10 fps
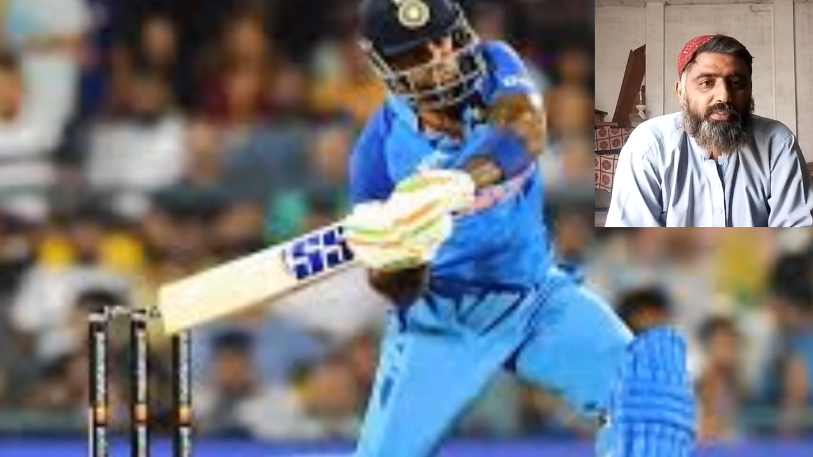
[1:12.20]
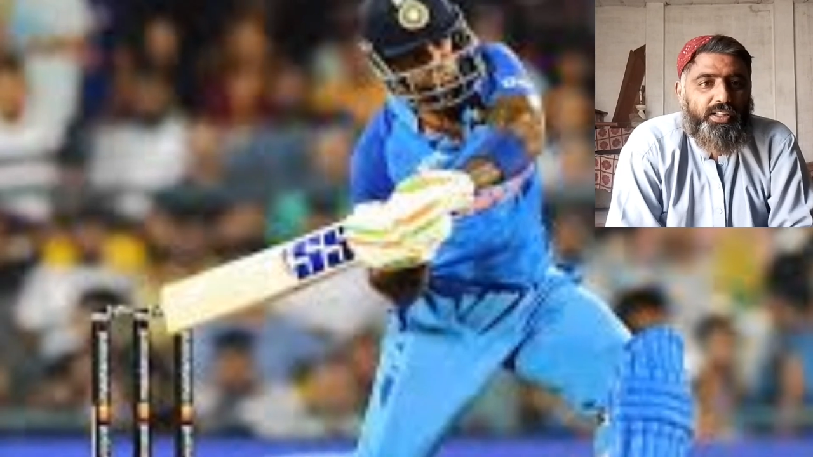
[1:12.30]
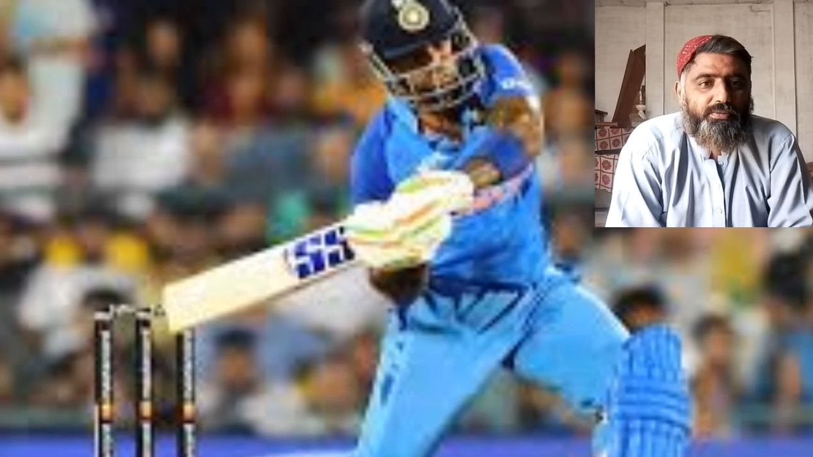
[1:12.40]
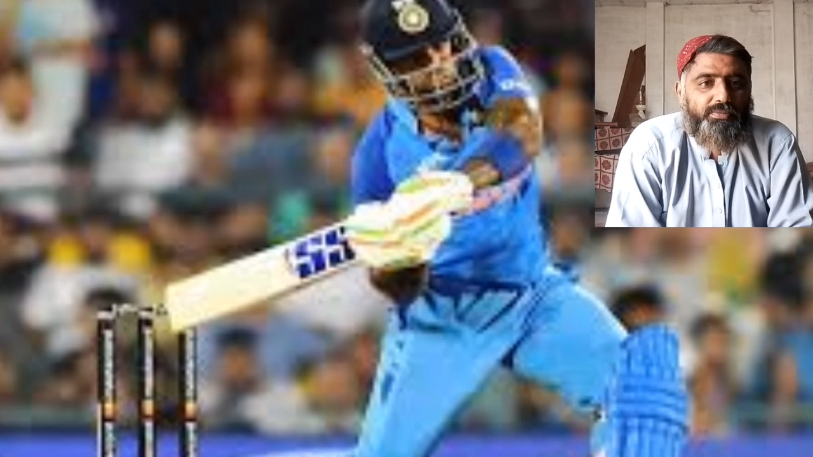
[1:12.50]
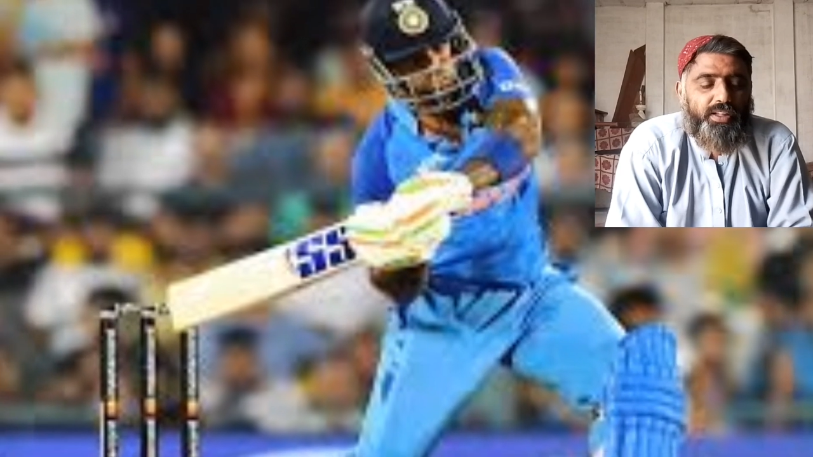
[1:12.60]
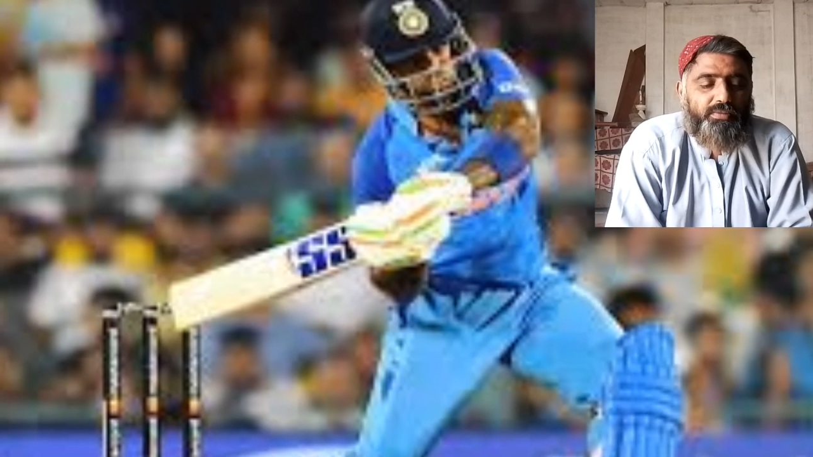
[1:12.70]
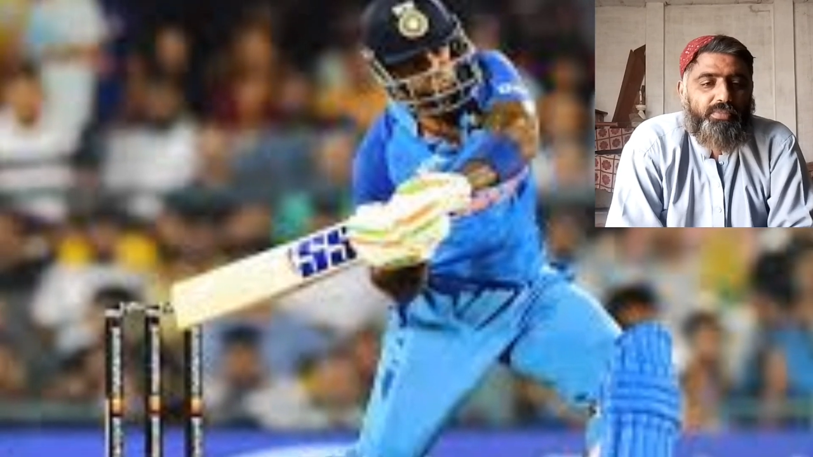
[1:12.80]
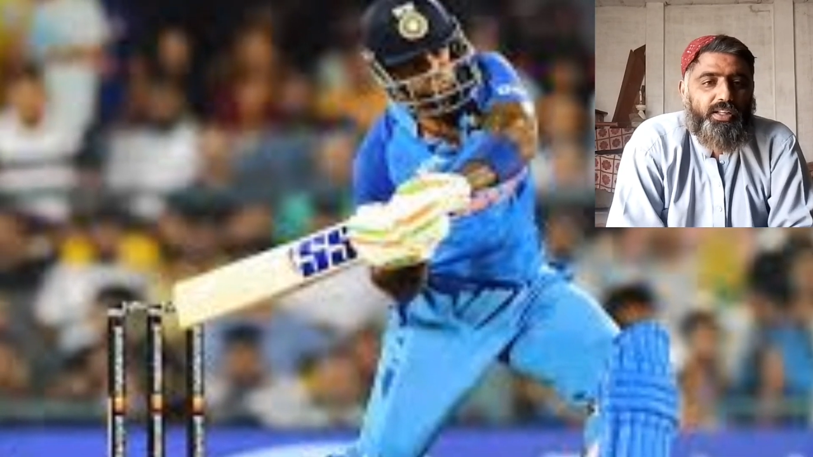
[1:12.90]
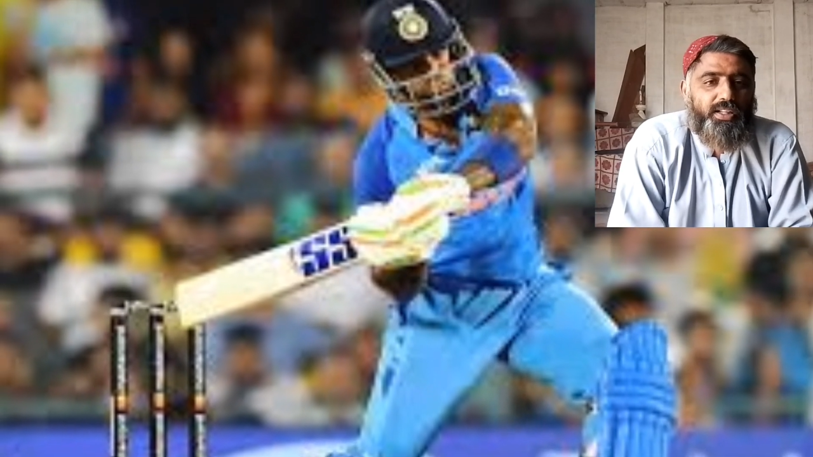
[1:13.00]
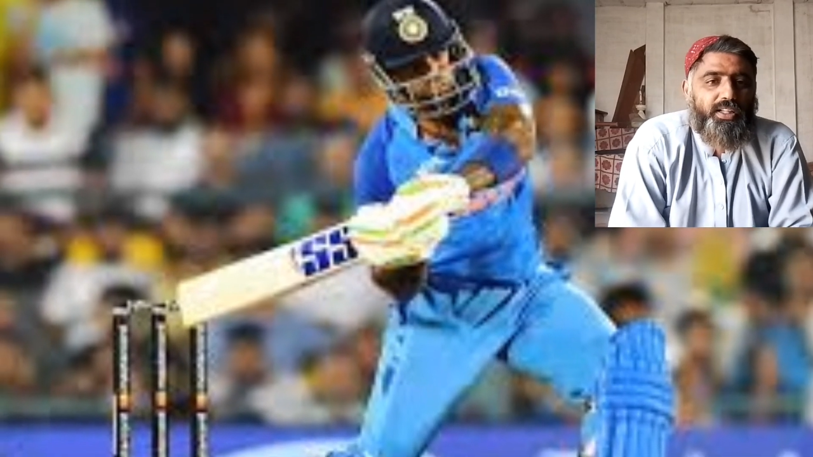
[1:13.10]
मैच
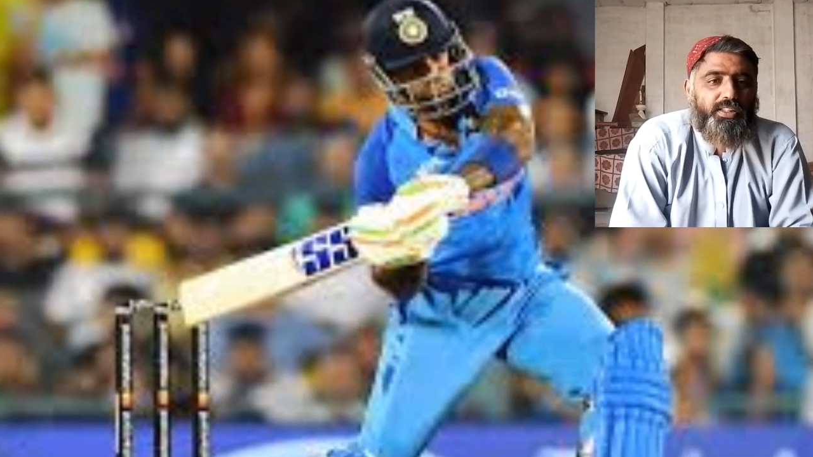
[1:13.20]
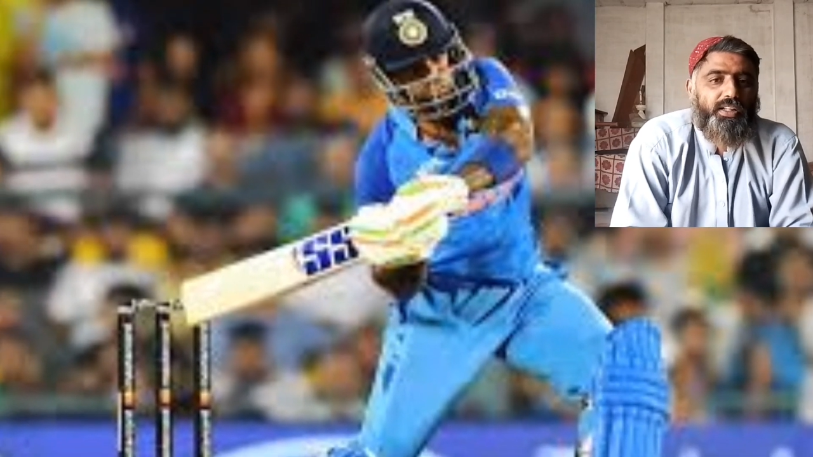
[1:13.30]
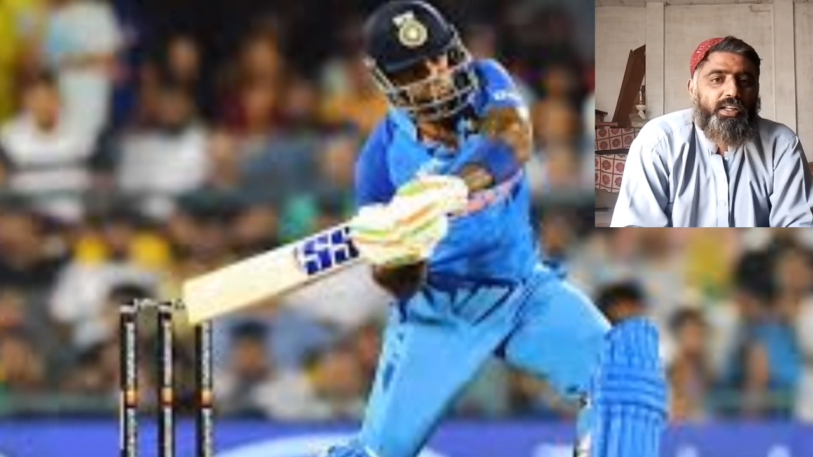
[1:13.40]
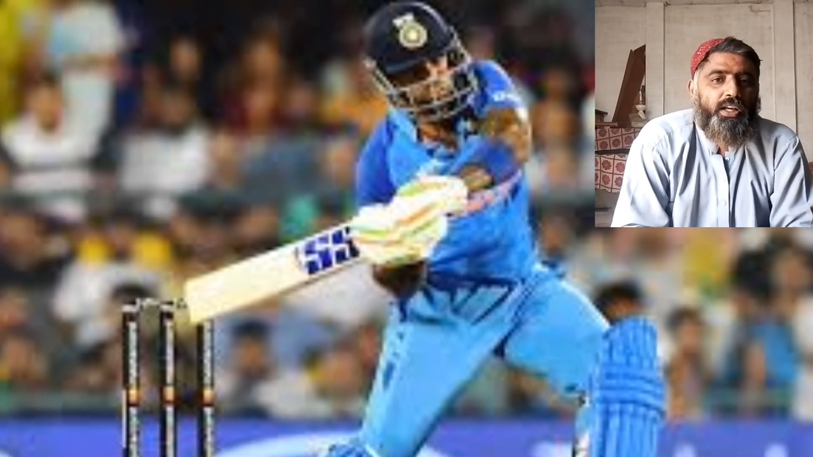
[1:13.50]
बन गया था